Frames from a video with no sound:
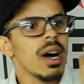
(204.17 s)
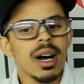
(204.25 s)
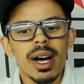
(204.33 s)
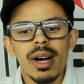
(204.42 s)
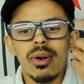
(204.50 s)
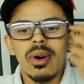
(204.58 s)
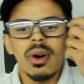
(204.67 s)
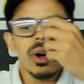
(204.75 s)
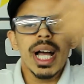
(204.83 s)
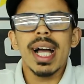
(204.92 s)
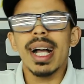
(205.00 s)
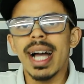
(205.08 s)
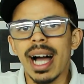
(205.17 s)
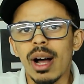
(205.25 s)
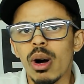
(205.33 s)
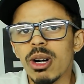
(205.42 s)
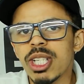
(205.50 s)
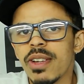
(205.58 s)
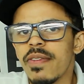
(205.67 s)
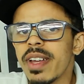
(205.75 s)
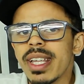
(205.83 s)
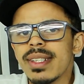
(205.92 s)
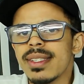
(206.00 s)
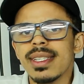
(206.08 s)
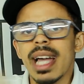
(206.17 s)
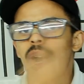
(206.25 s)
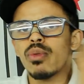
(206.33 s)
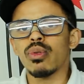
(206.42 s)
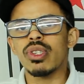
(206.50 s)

Ô, Kaká, qual é o diferencial